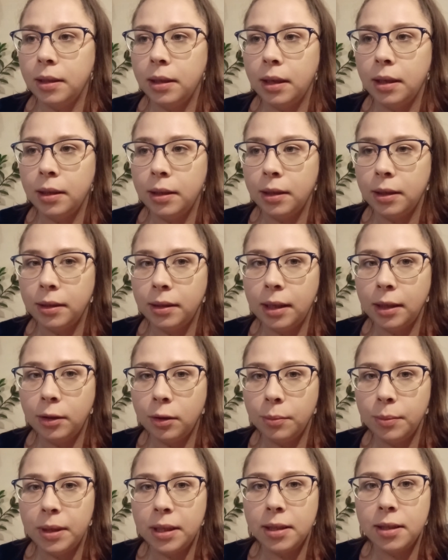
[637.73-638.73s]
E,
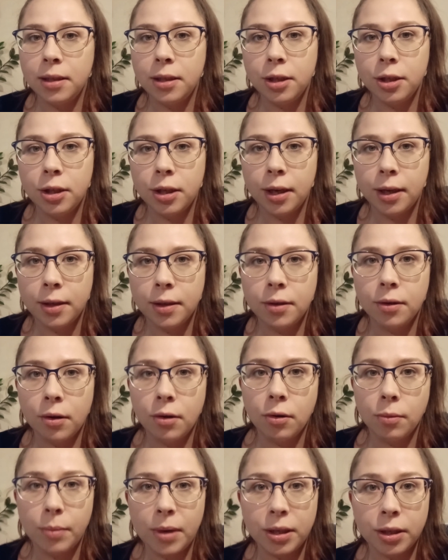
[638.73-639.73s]
natomiast dzisiaj,
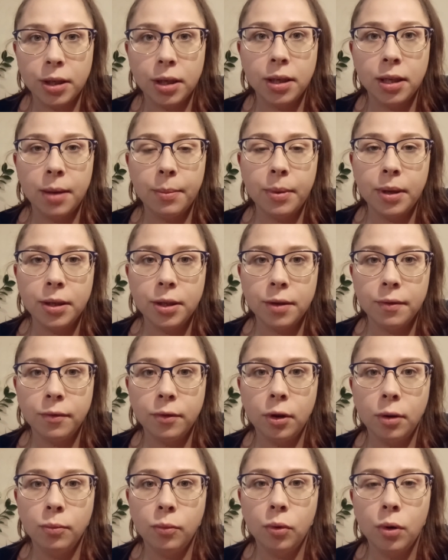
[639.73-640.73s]
skoro męża nie będzie w
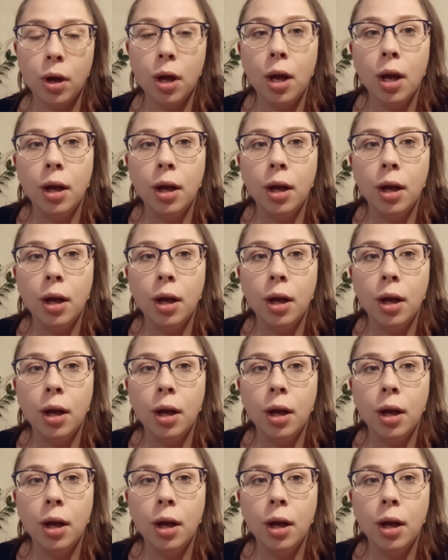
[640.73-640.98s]
domu,